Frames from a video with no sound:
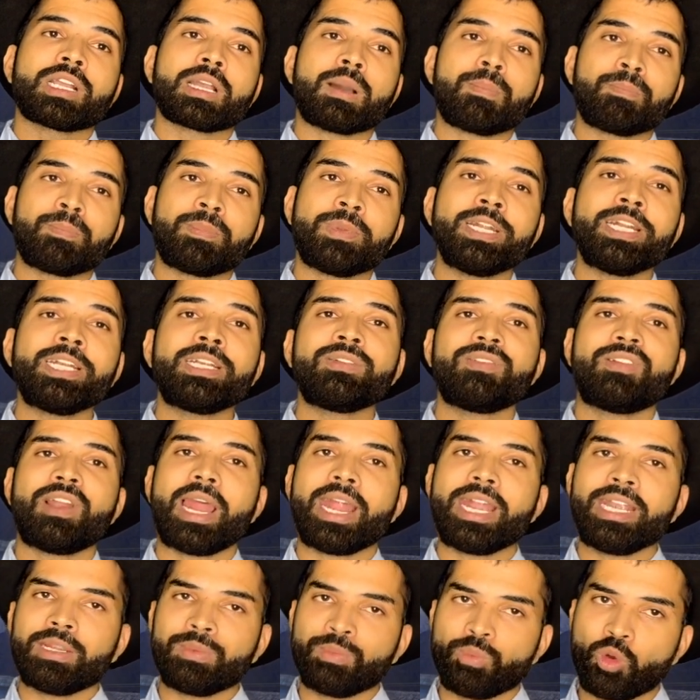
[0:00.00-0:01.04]
कंप्लीट
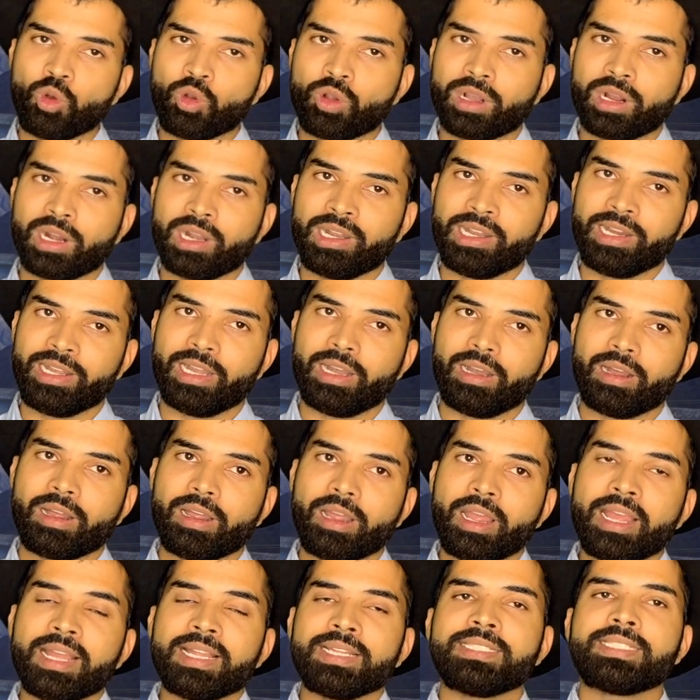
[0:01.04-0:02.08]
फ्लाइट बुक कर लिया
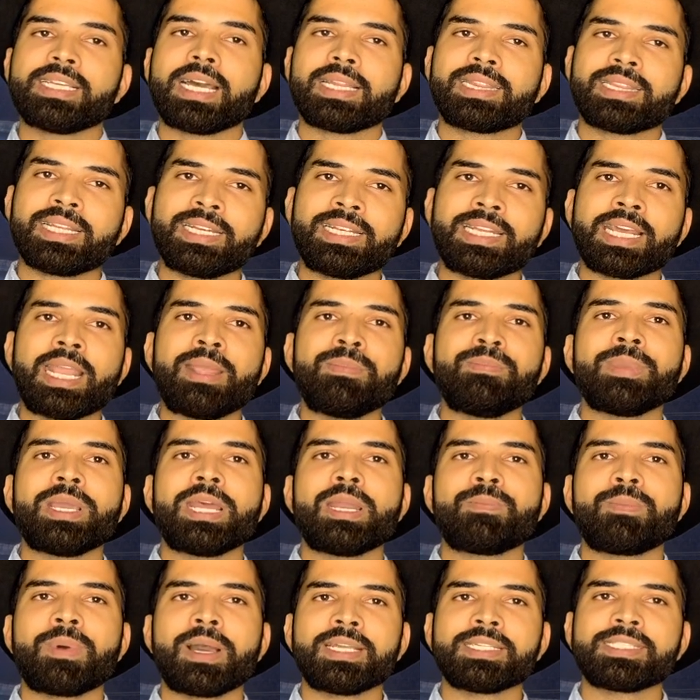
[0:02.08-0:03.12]
जाते टाइम
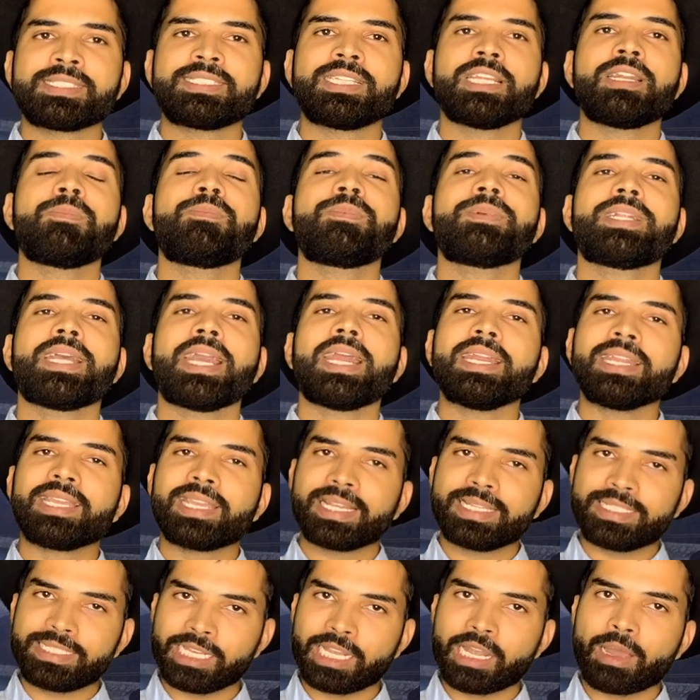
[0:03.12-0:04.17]
मेरे पास सिर्फ टेन
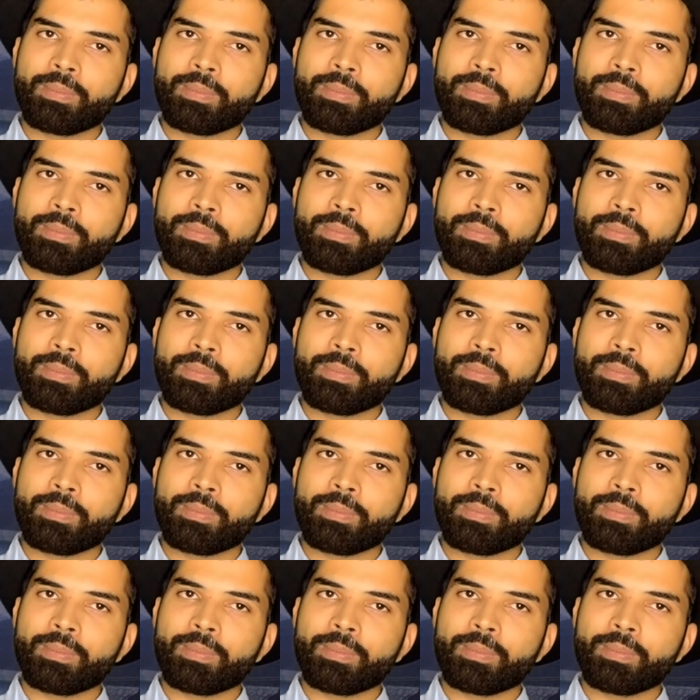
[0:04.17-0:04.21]
के